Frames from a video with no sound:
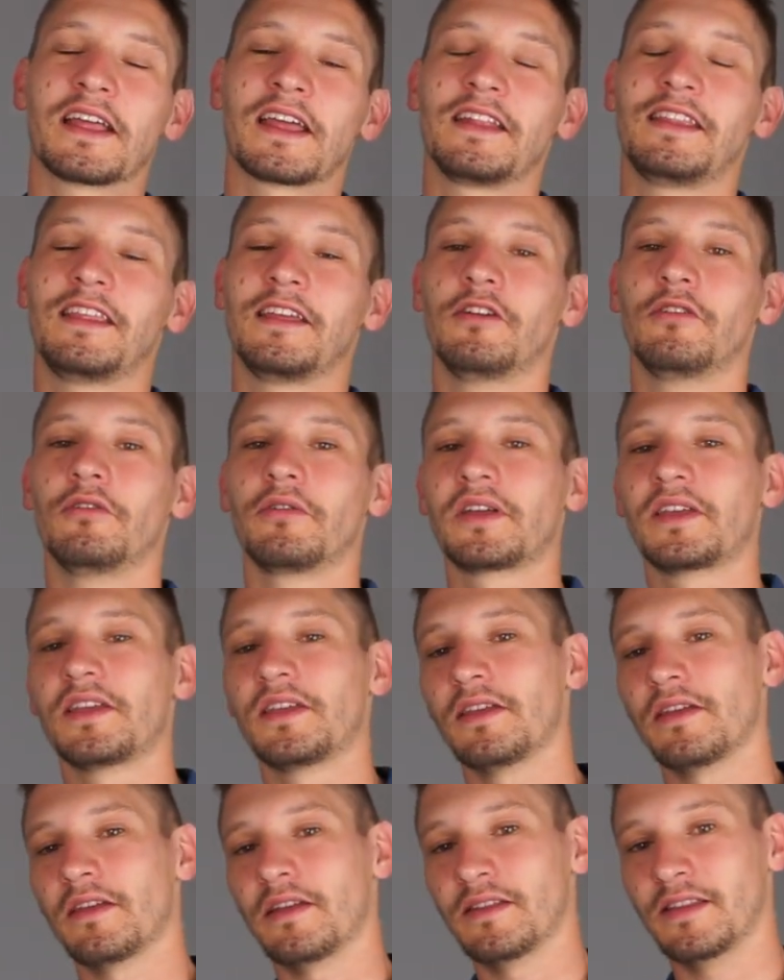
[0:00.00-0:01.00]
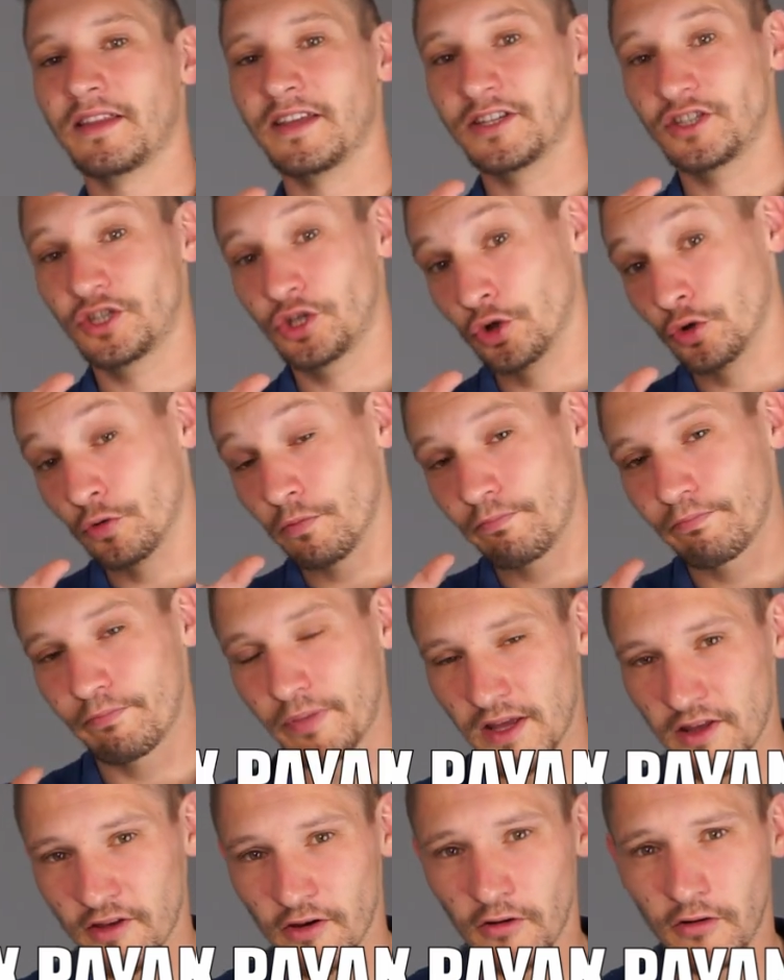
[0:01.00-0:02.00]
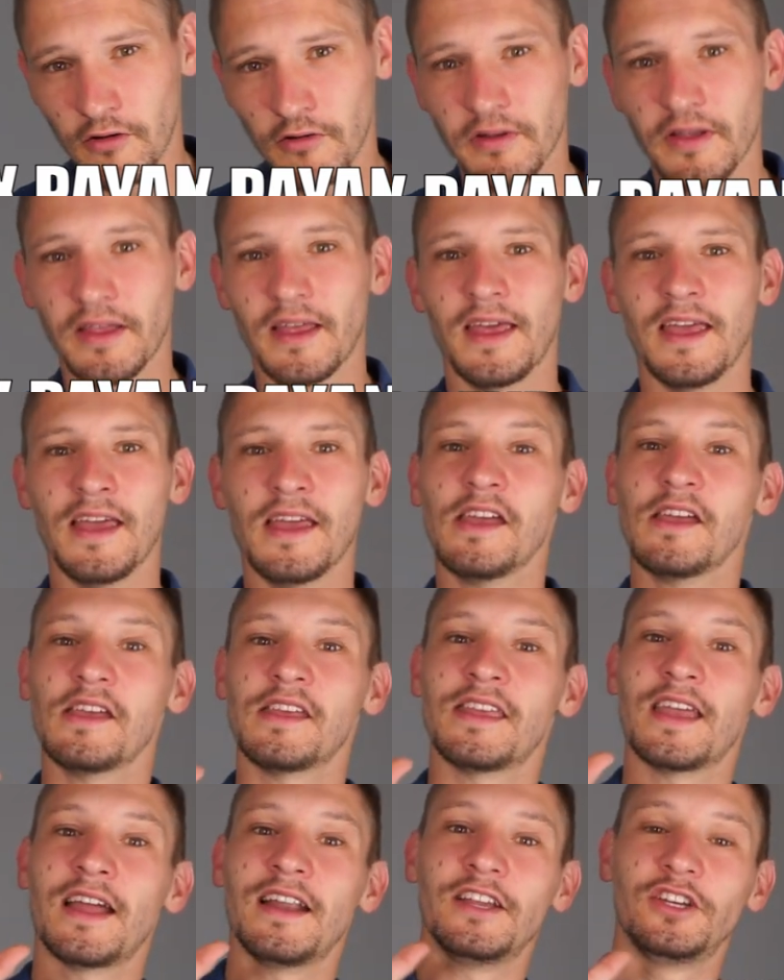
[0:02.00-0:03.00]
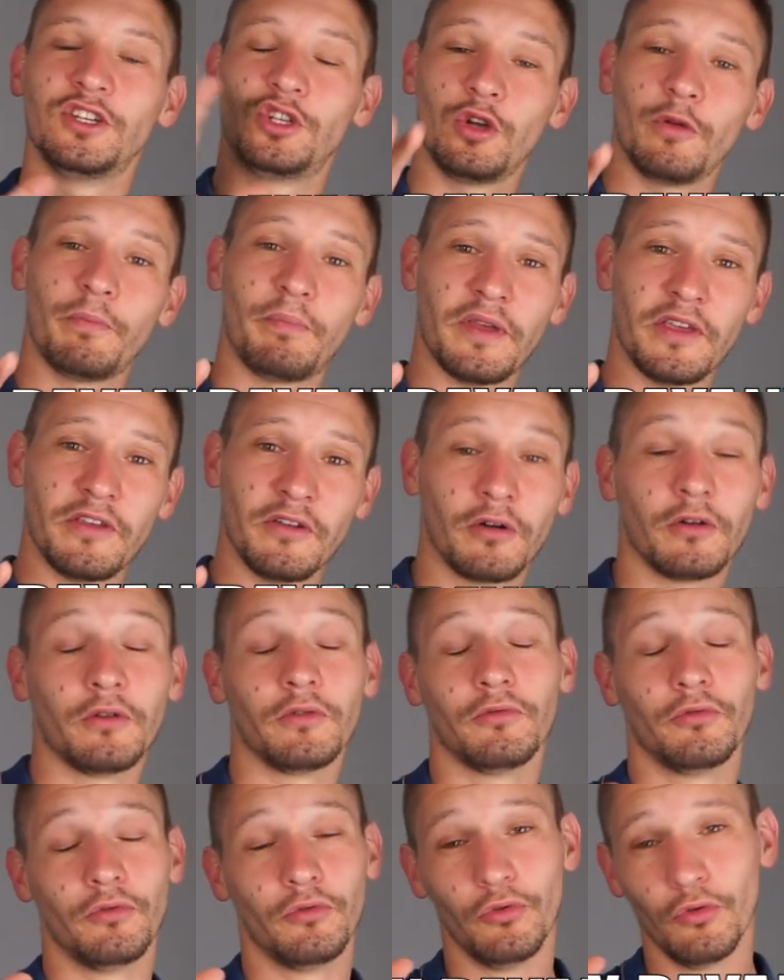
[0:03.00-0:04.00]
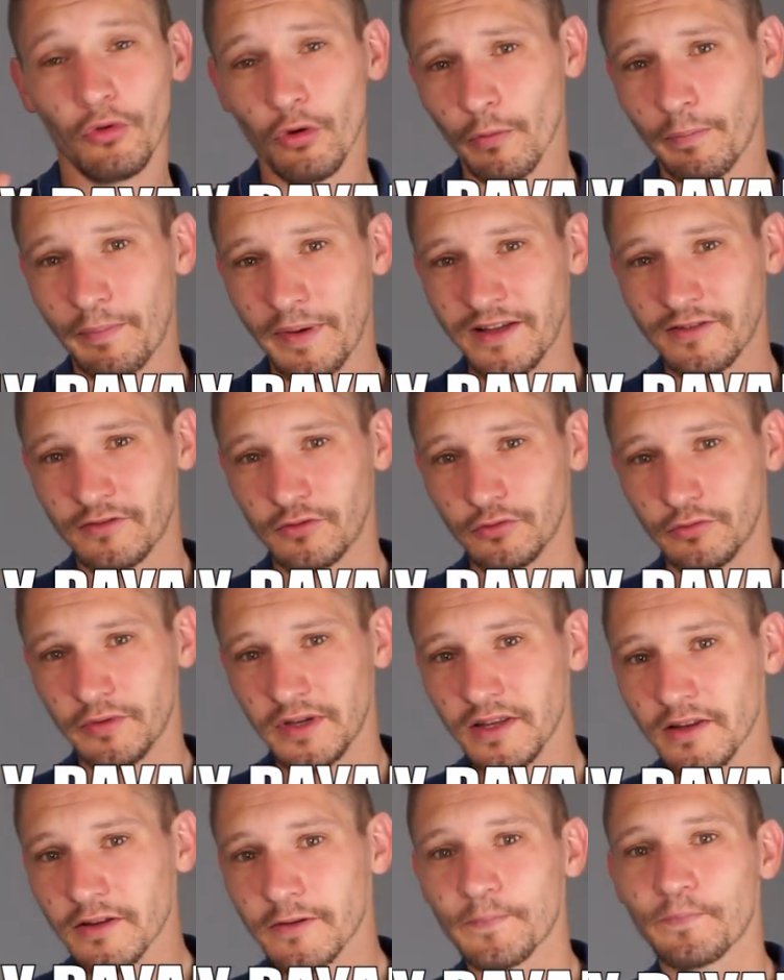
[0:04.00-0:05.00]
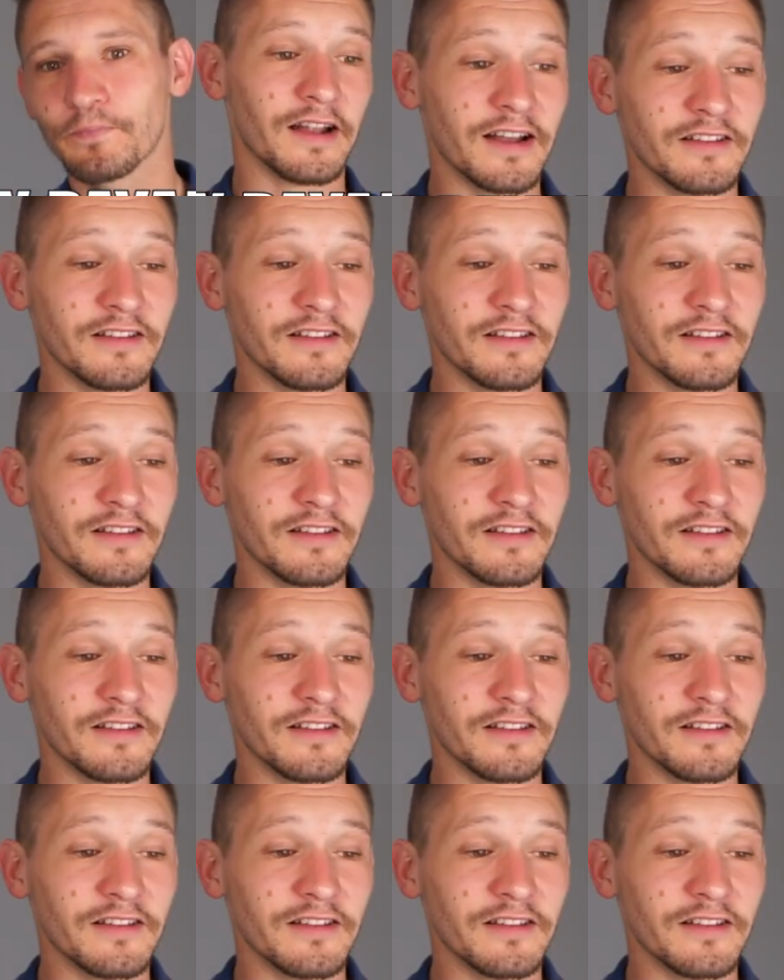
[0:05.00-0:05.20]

catégorie des jeux payants et il y a les jeux payants non pay to win.